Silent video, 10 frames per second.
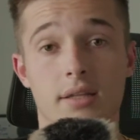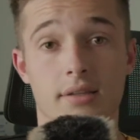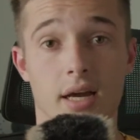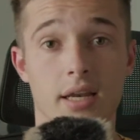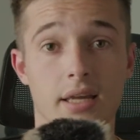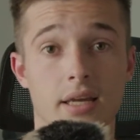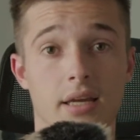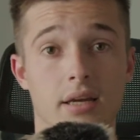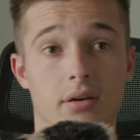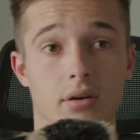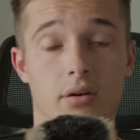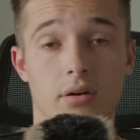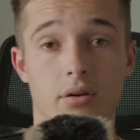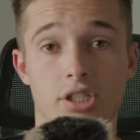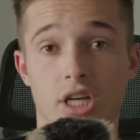d'aller
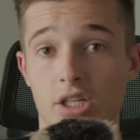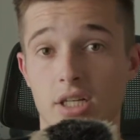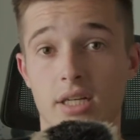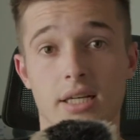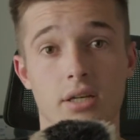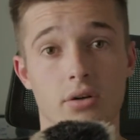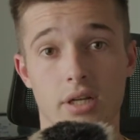euh, chercher le client,